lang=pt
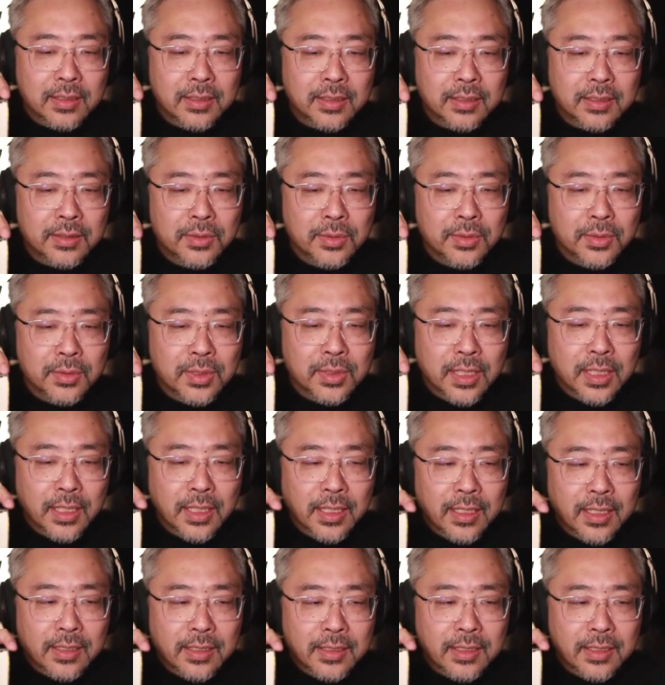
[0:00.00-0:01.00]
dura,
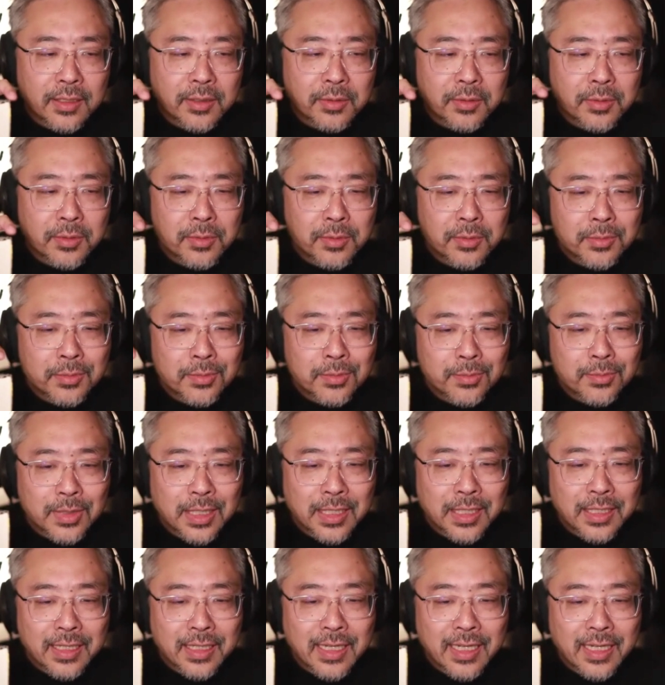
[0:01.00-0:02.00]
ele tem um, uma
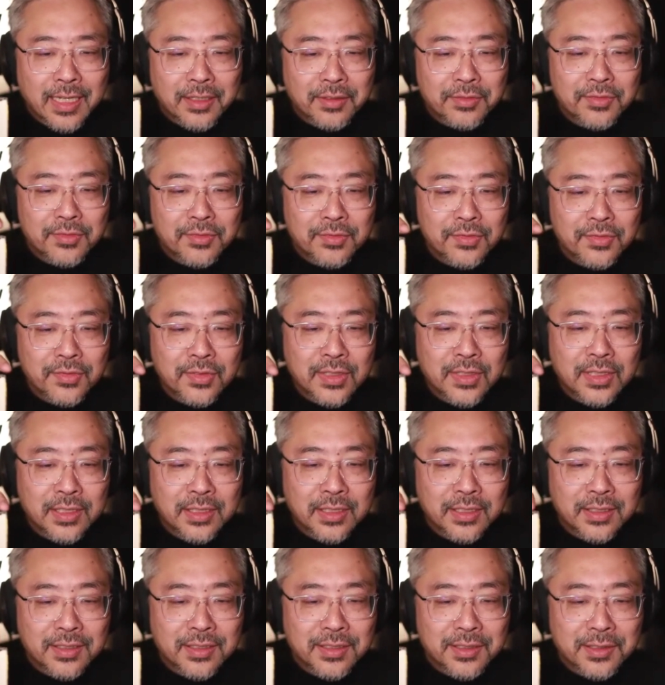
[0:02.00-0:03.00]

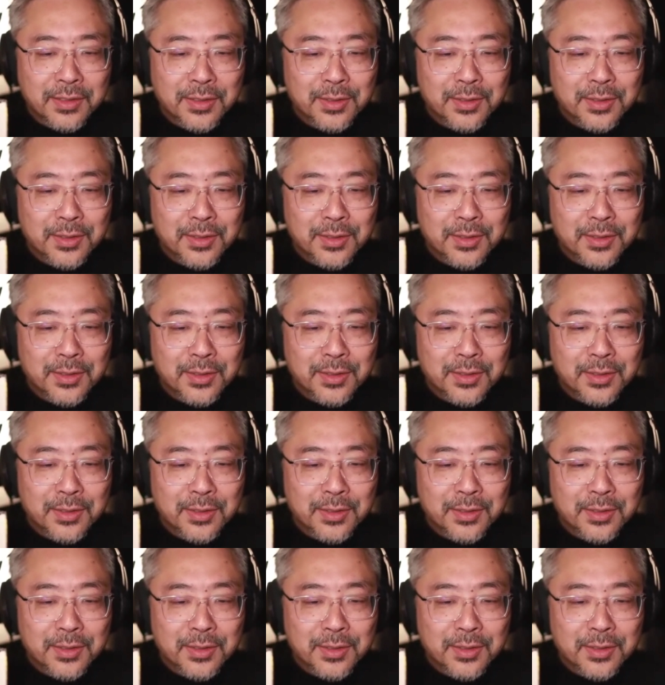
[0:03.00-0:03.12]
leve